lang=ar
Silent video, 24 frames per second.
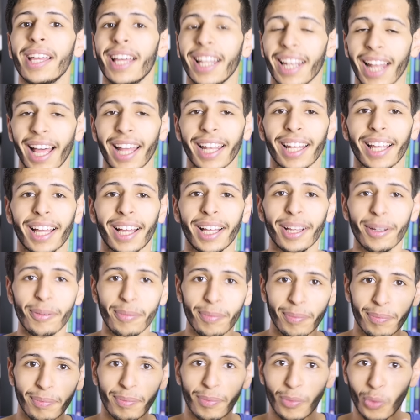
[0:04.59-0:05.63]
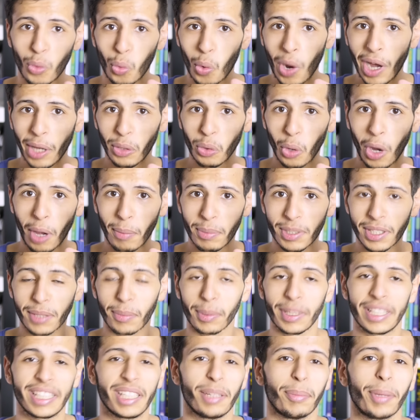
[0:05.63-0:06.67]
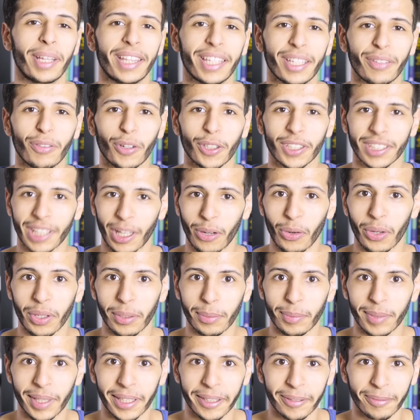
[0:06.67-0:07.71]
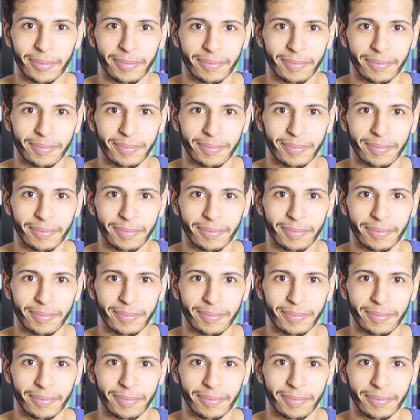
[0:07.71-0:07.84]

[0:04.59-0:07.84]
الحلقه 51 من تسريبات تيك فويس خلونا نبدا